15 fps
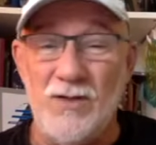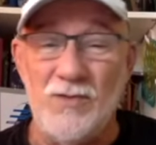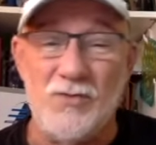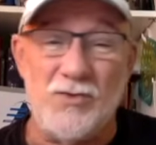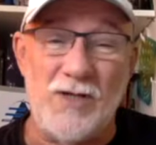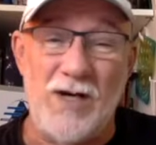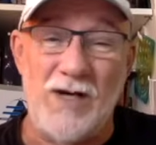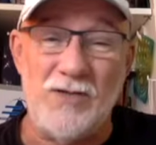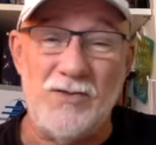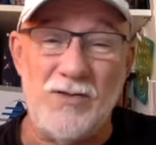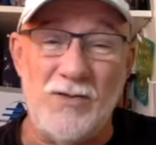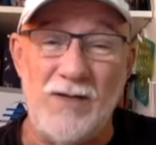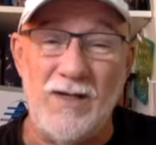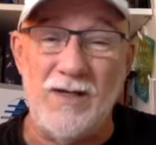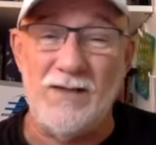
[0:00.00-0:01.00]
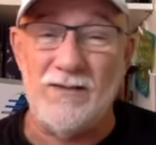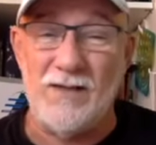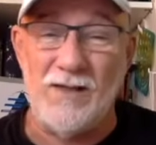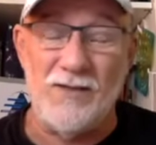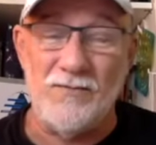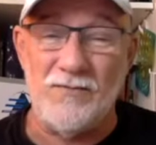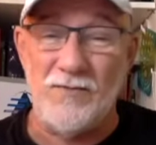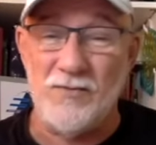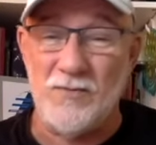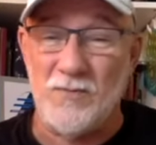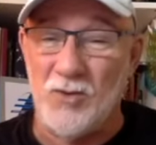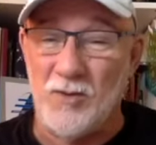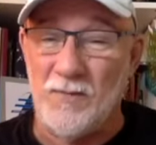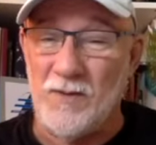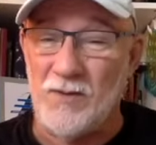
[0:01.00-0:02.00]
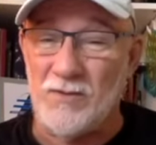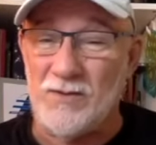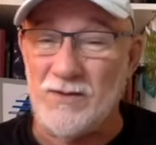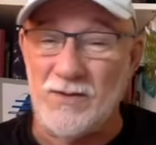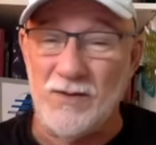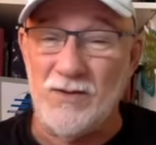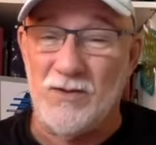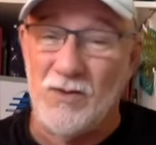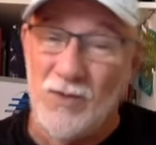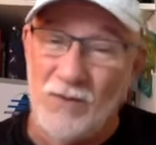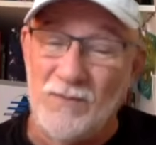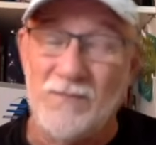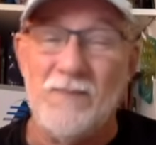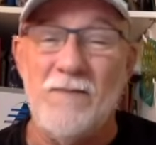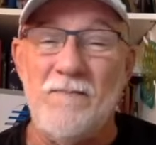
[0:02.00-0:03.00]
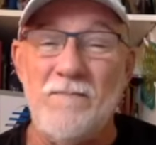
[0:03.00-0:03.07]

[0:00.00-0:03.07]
no chat, alguém entra lá no Facebook perguntando o que é que houve